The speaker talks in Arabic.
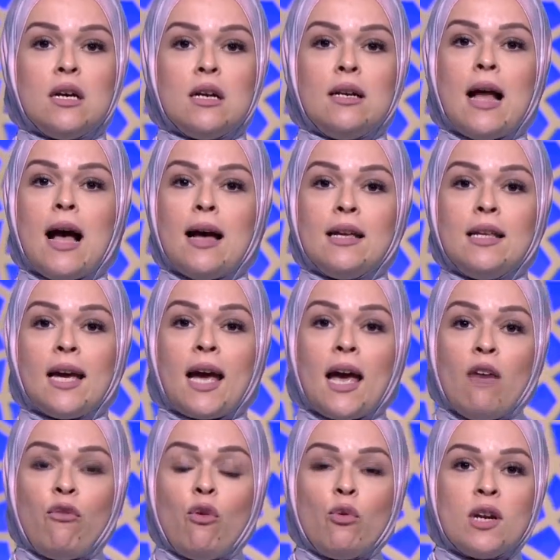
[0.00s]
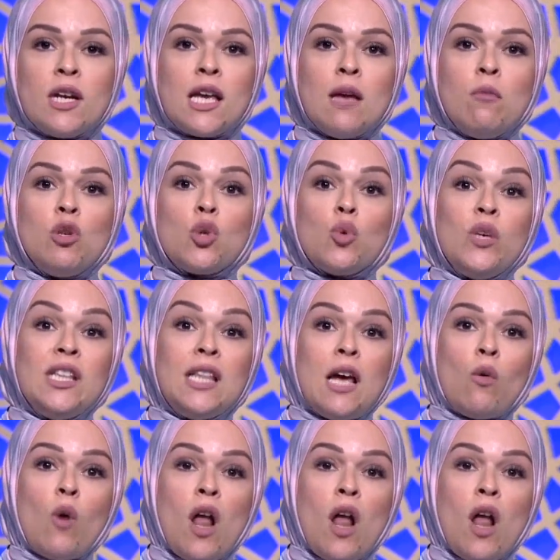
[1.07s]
لا يخافوا وينكمشوا ويداروا